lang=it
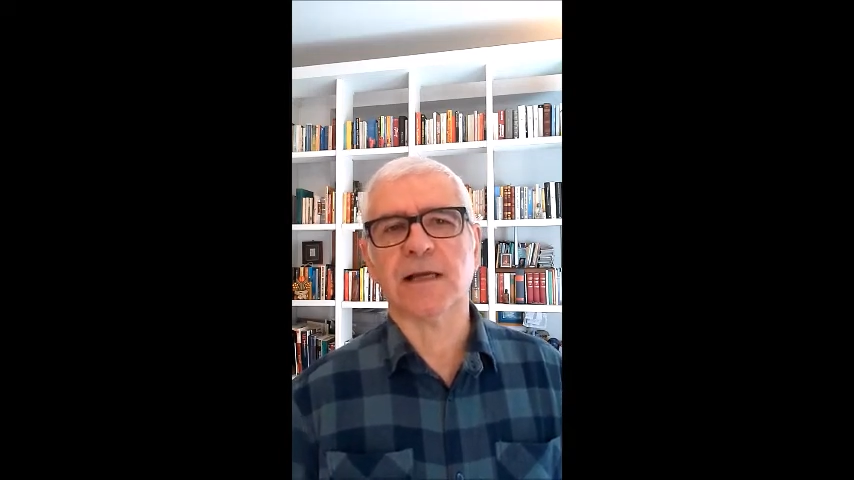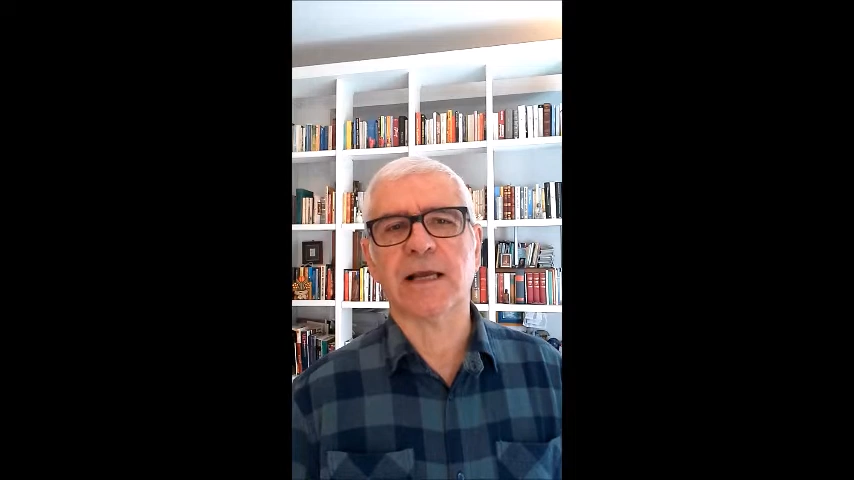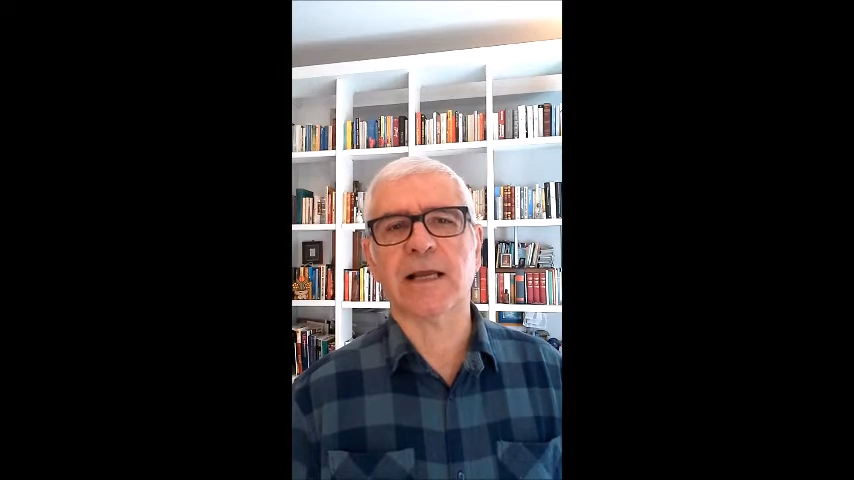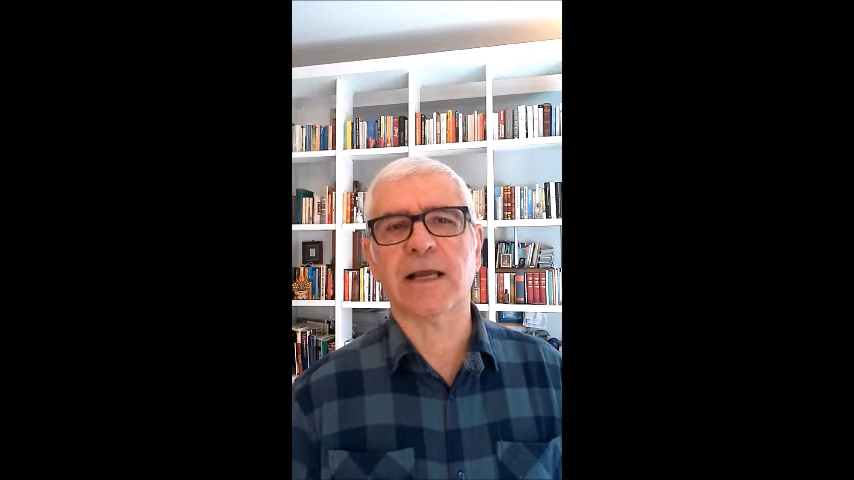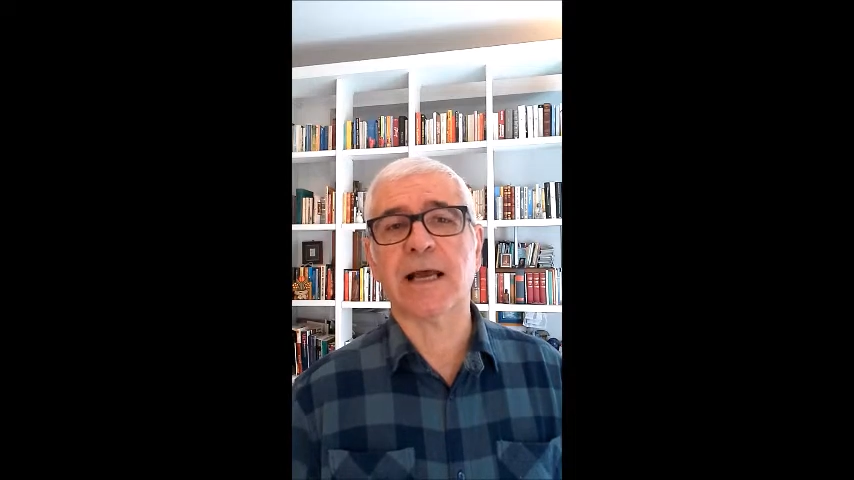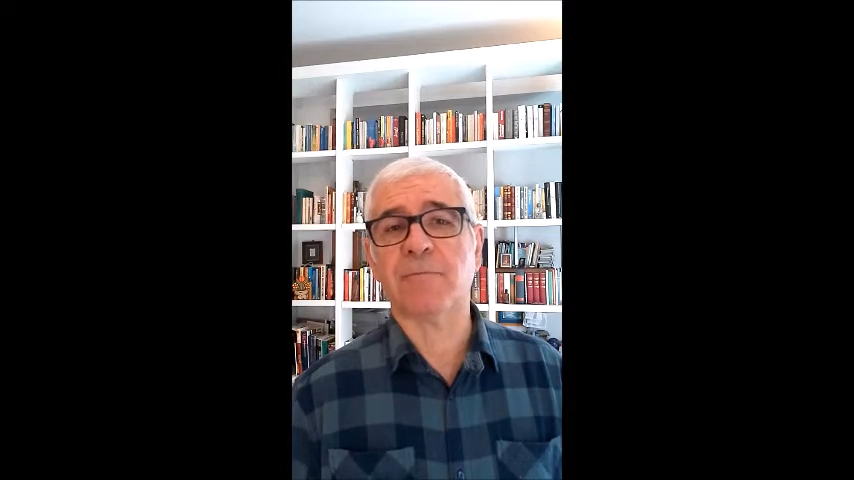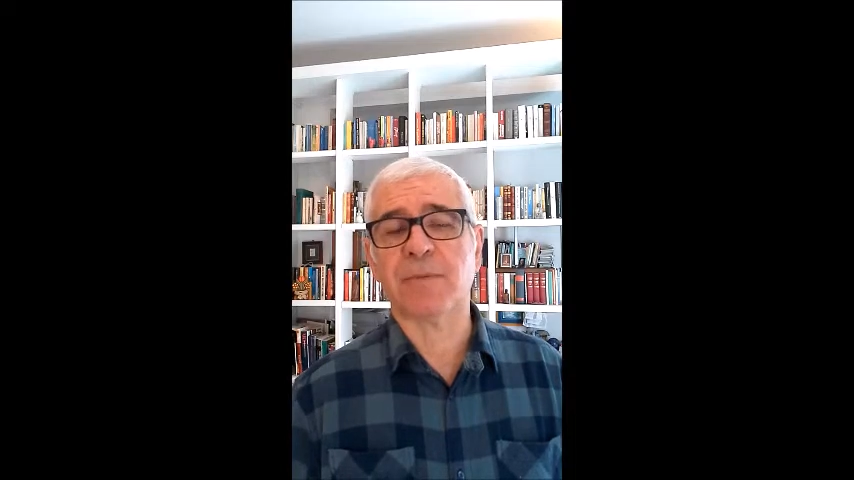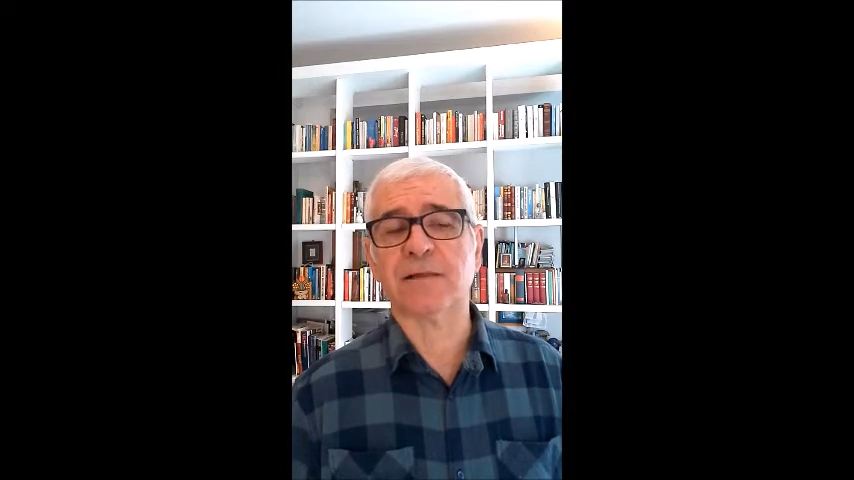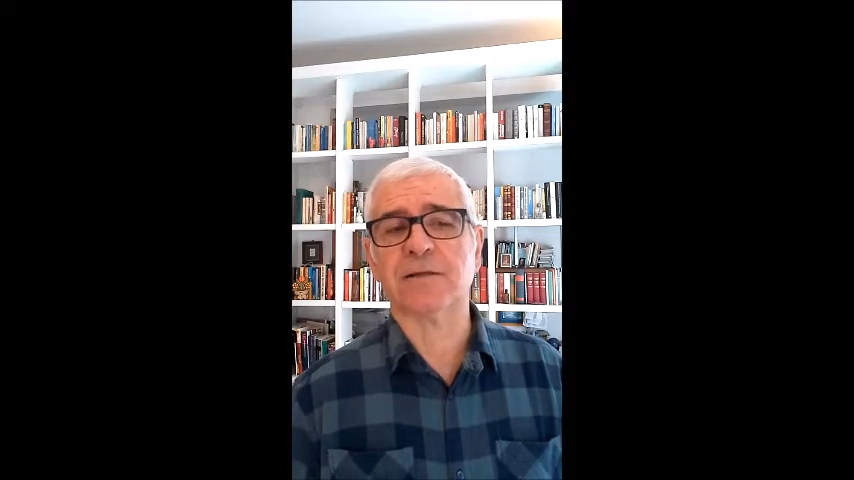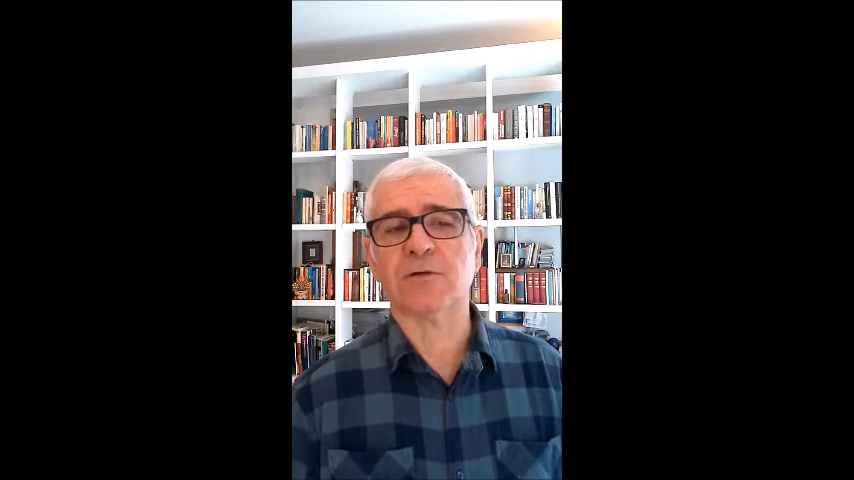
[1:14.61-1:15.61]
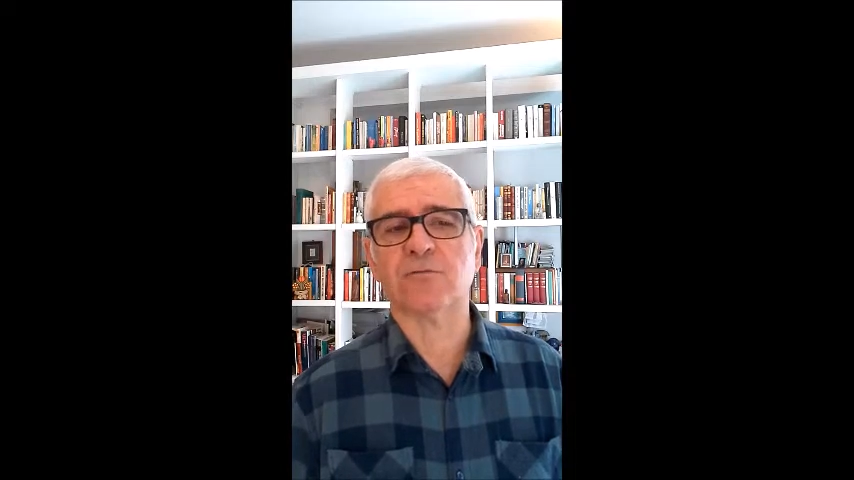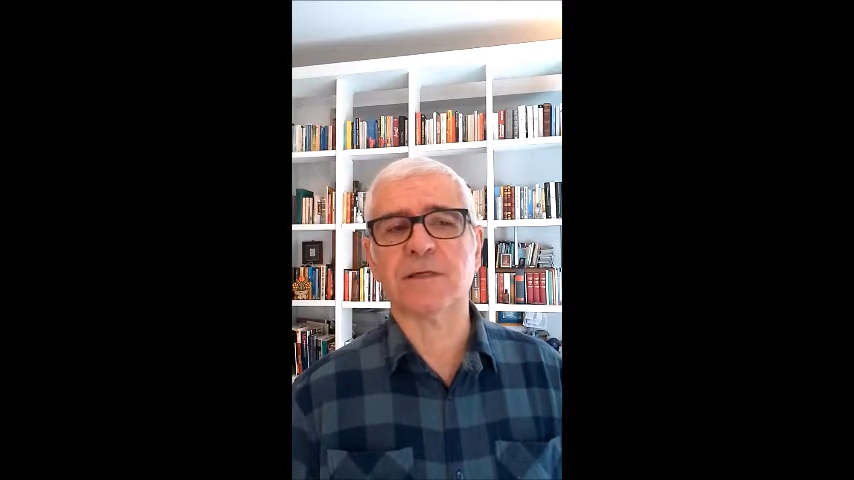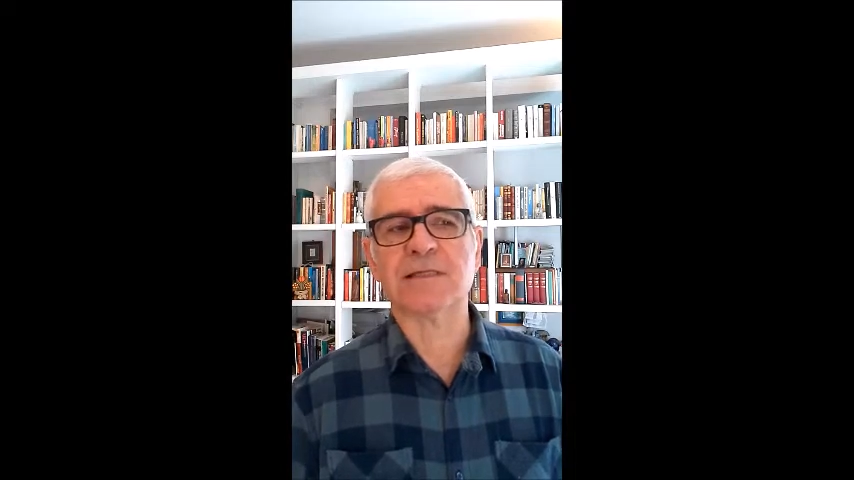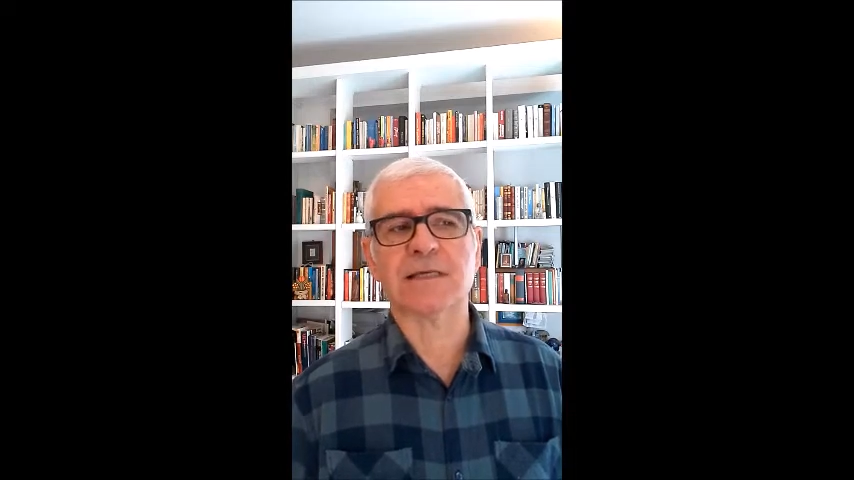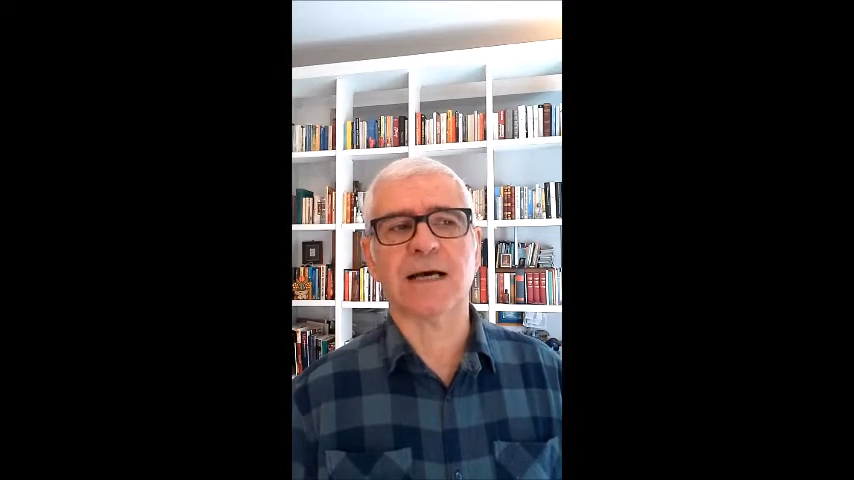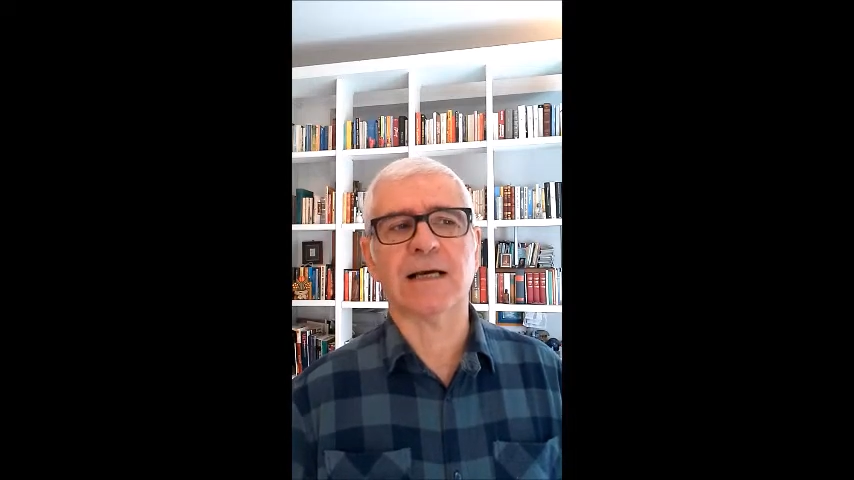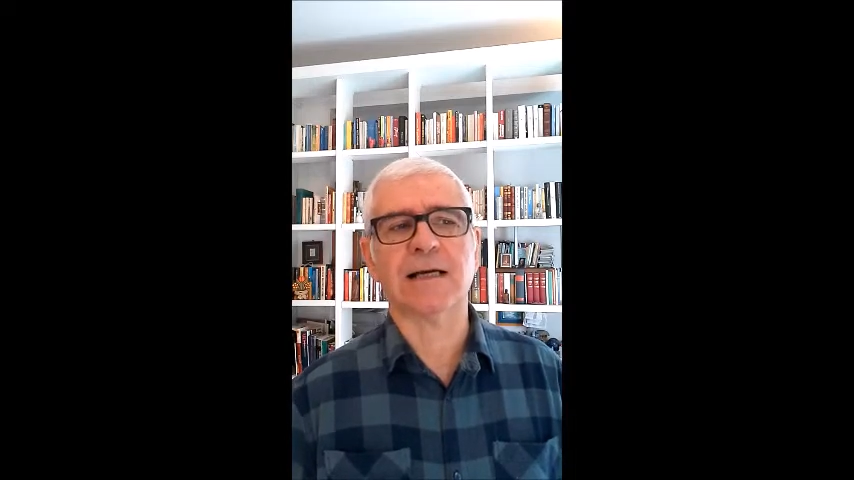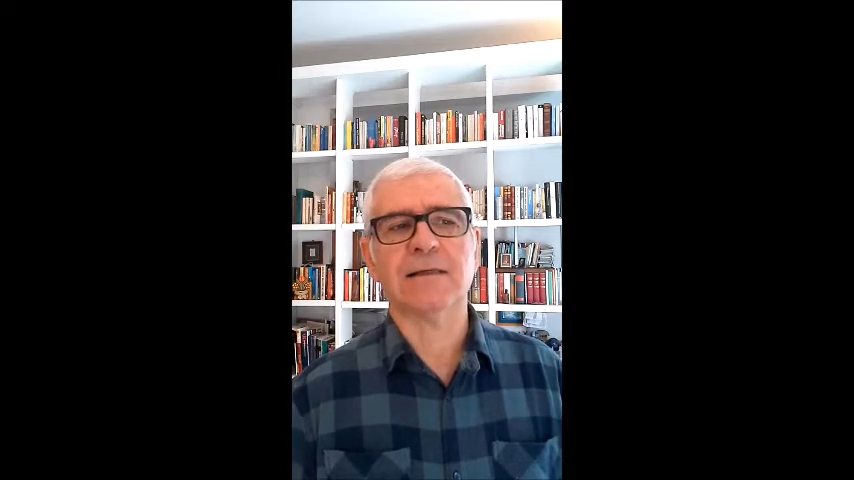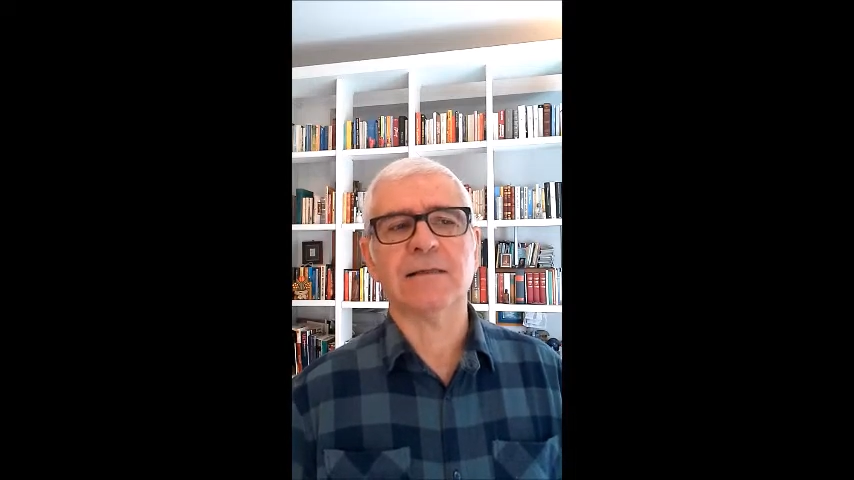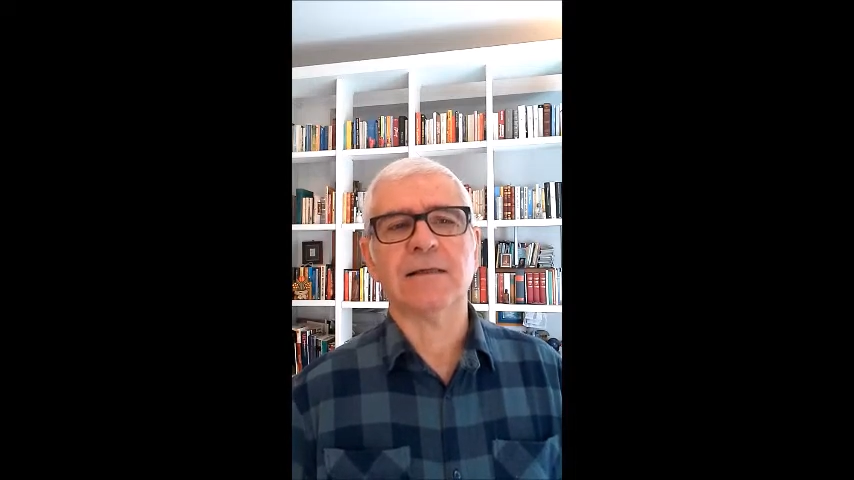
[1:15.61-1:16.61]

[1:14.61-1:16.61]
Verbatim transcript: che è appartenuto a Sara